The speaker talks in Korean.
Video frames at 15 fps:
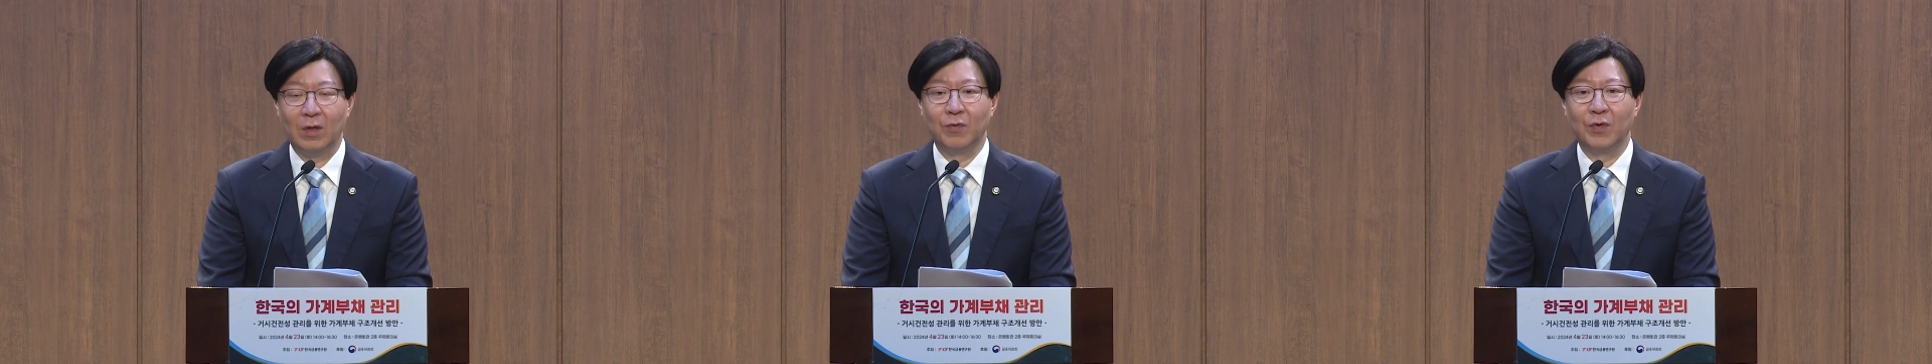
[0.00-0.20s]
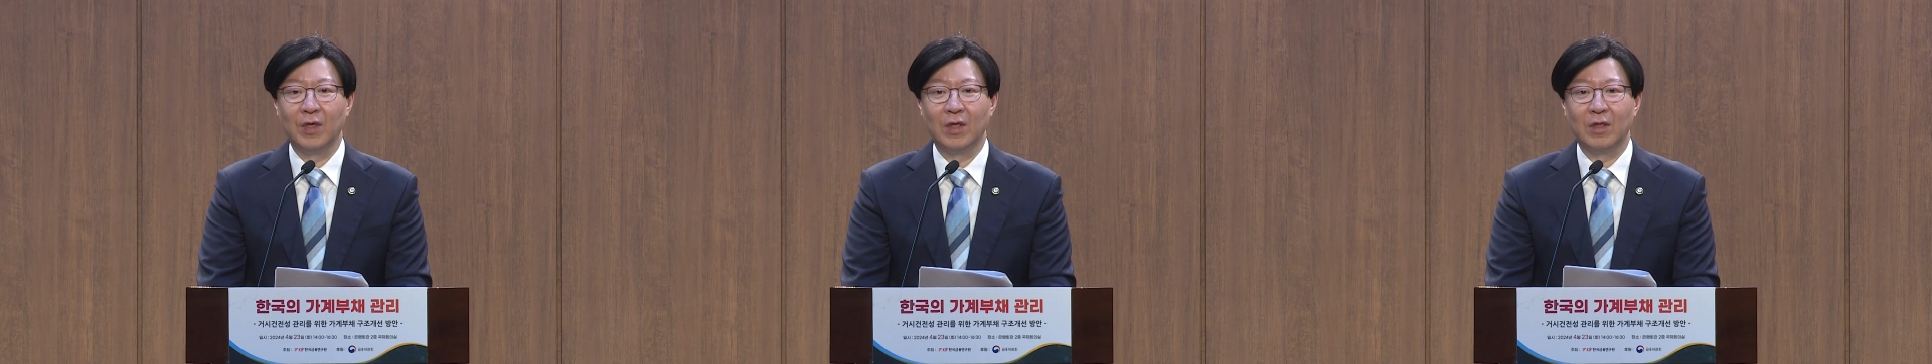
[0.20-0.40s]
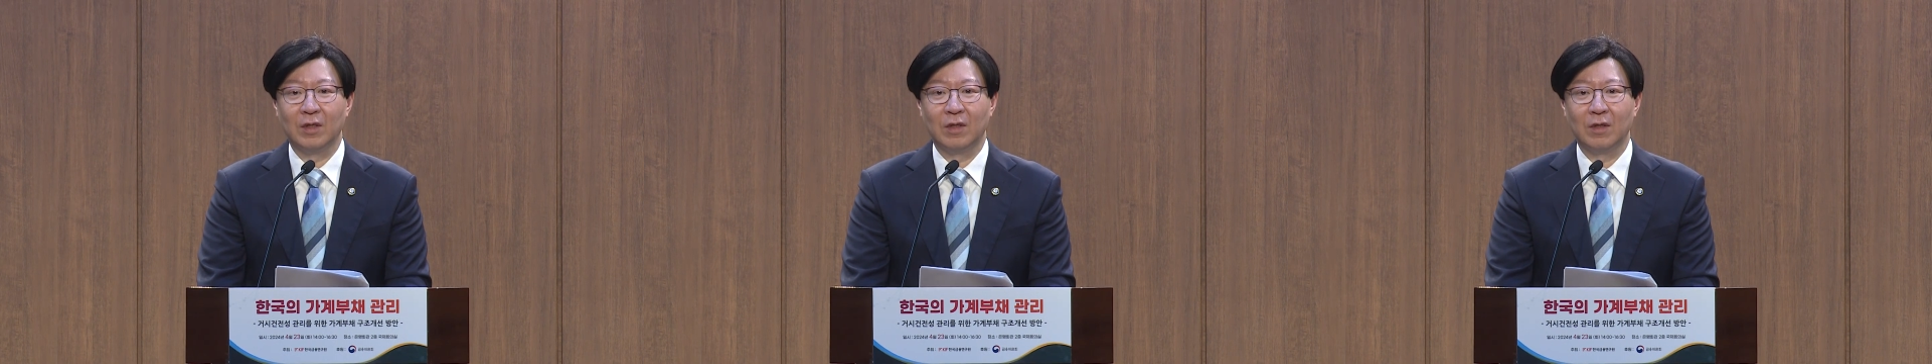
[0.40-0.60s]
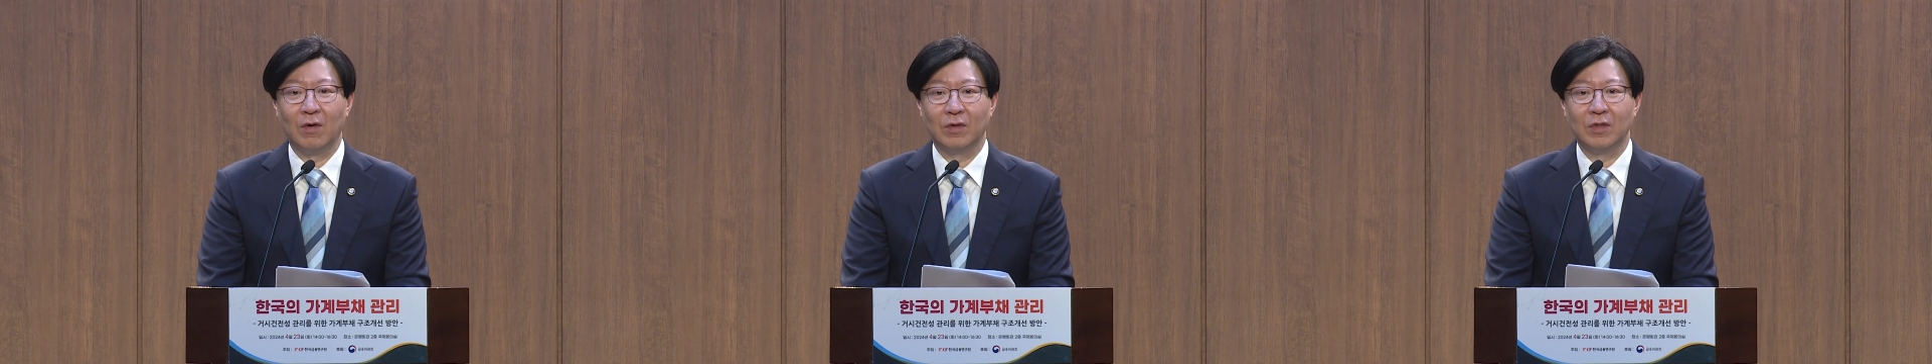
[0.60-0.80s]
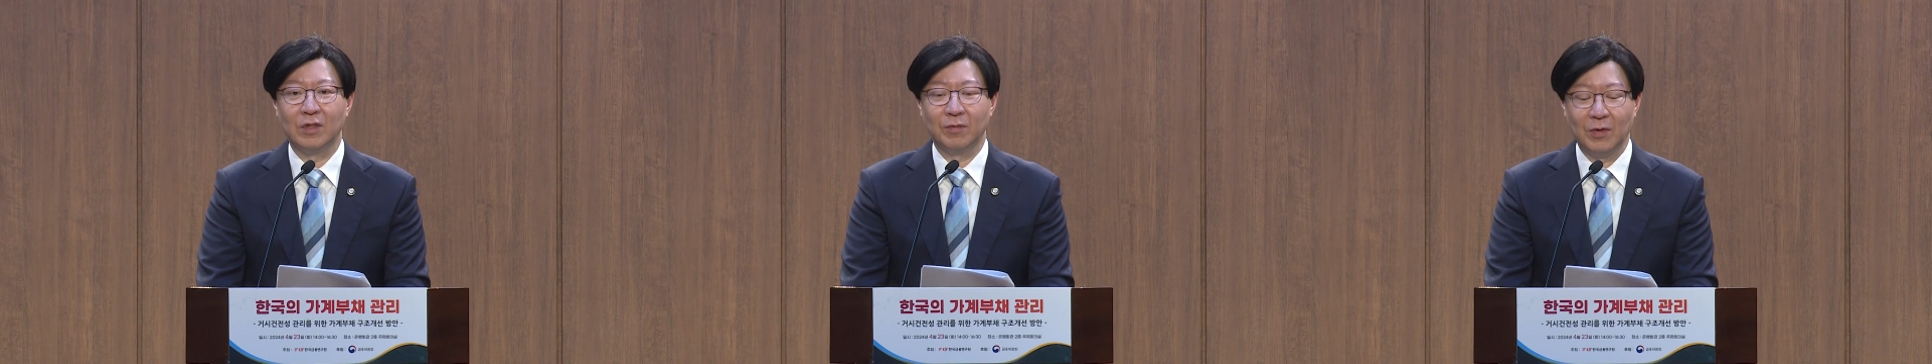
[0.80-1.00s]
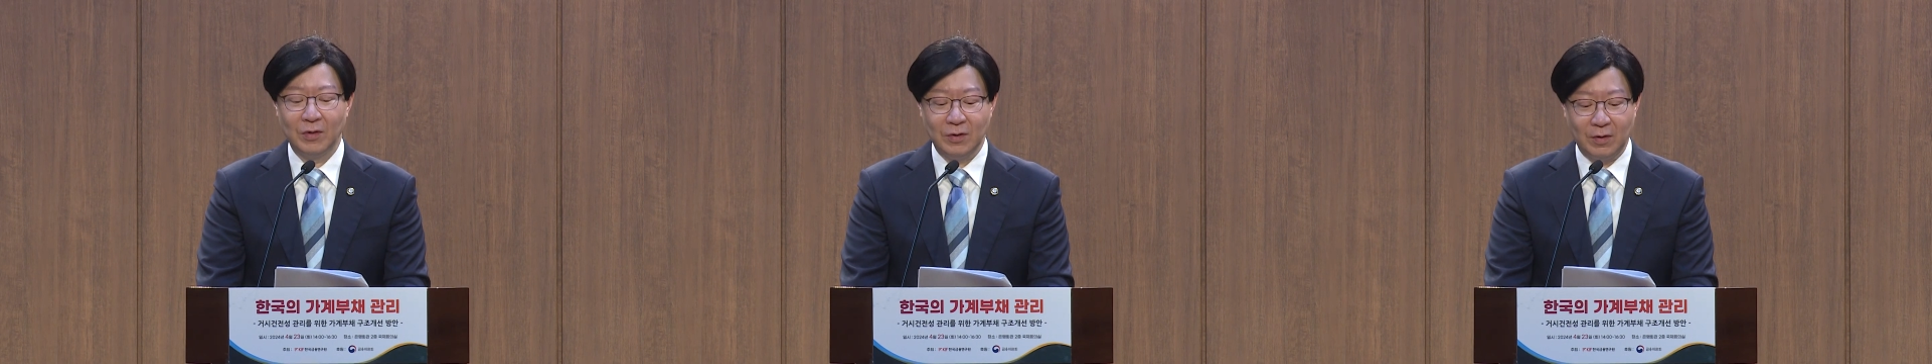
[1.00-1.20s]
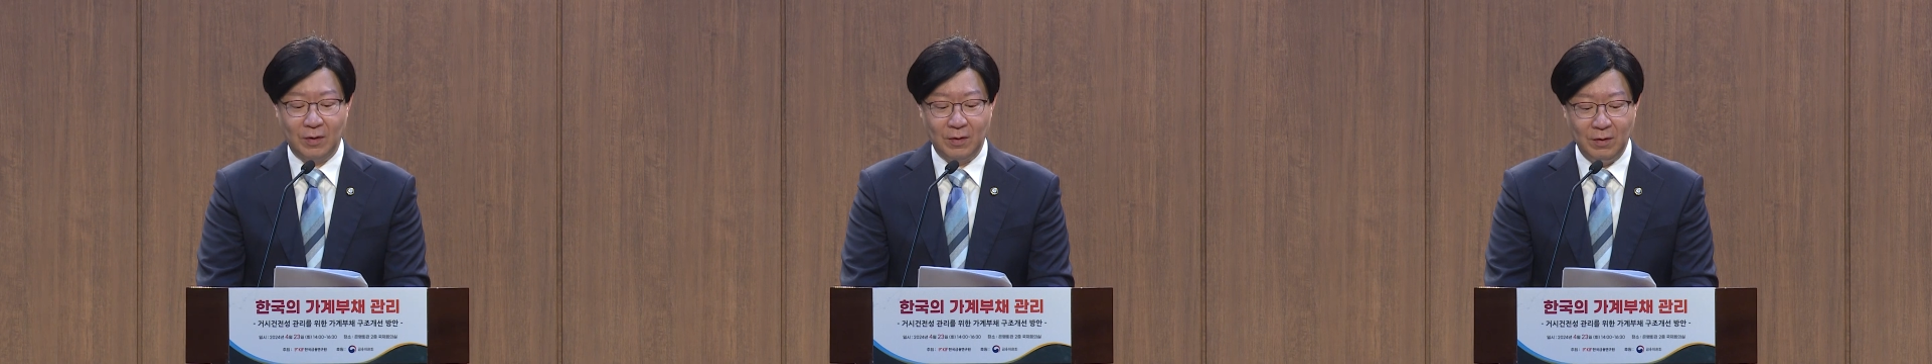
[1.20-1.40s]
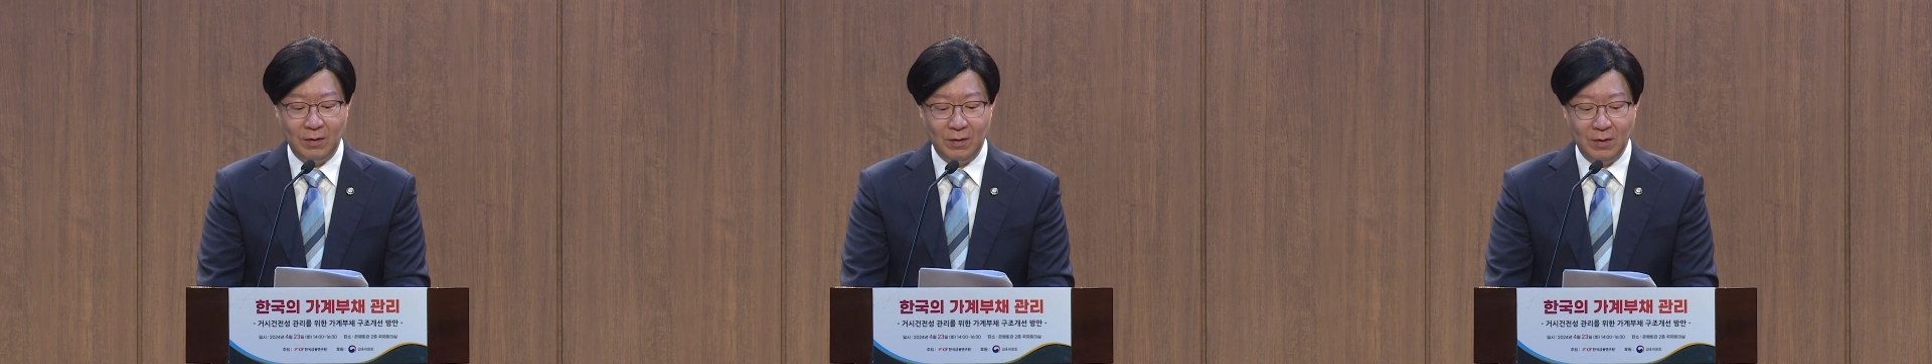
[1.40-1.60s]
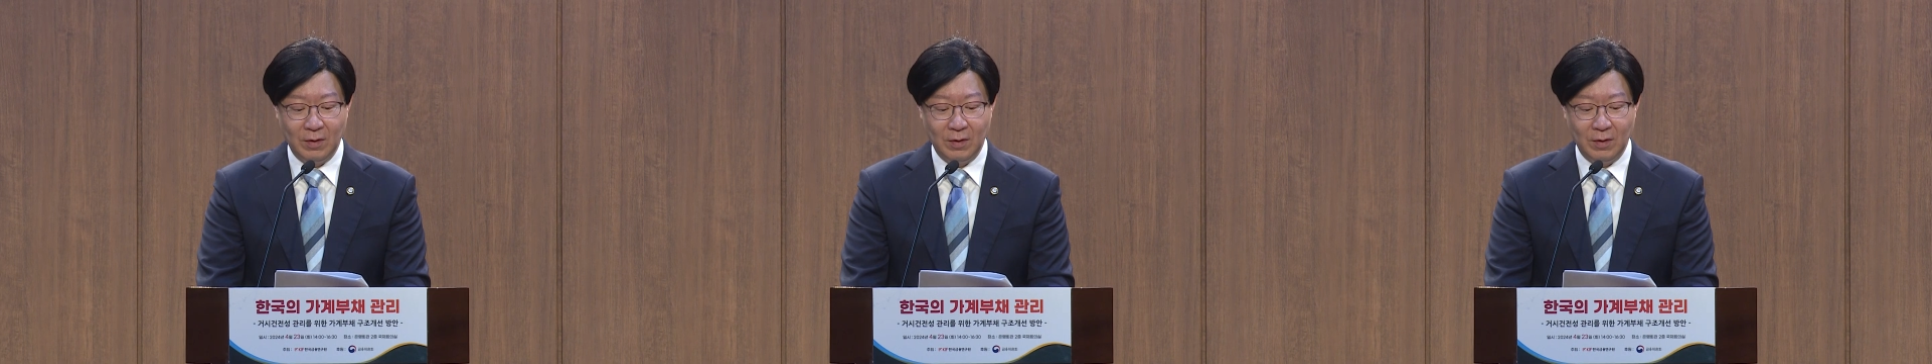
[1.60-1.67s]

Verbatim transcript: 위기 등을 거치면서